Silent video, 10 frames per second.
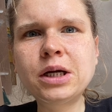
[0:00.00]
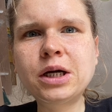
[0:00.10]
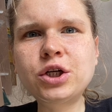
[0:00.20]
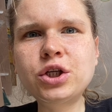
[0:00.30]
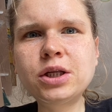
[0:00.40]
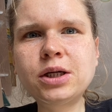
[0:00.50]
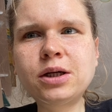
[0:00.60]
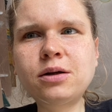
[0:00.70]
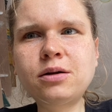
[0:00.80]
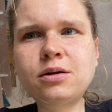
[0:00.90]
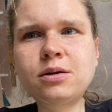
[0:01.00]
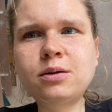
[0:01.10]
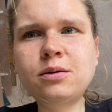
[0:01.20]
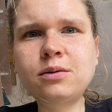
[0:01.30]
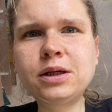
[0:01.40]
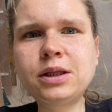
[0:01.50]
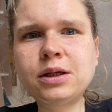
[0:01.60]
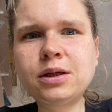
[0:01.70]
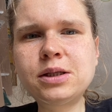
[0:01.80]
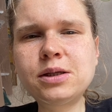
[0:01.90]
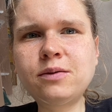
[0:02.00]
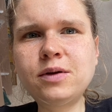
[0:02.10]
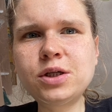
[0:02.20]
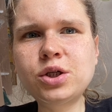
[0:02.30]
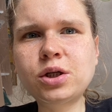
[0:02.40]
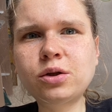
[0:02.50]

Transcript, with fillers: Конечно, это те вещи,